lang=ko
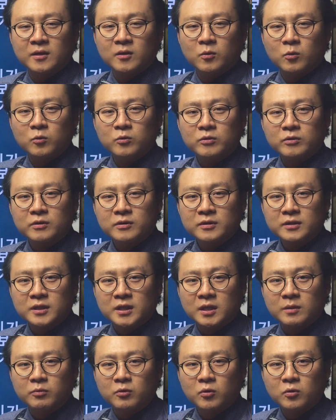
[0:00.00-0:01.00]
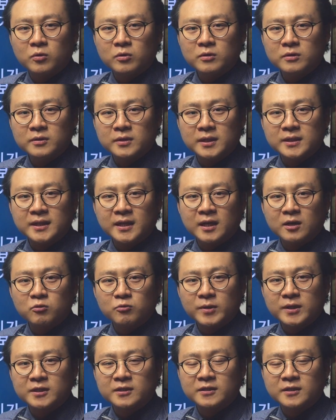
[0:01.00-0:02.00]
오늘은 제 블로그 내 사랑
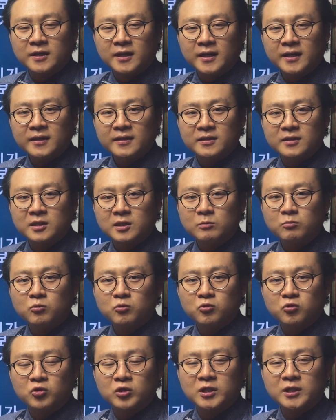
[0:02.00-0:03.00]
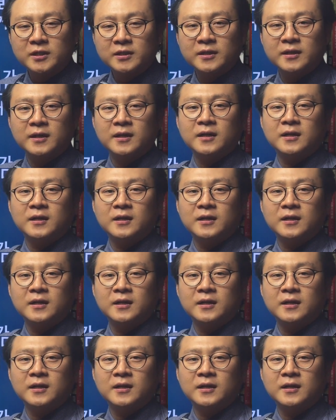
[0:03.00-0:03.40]
류마티스에 질문을 주신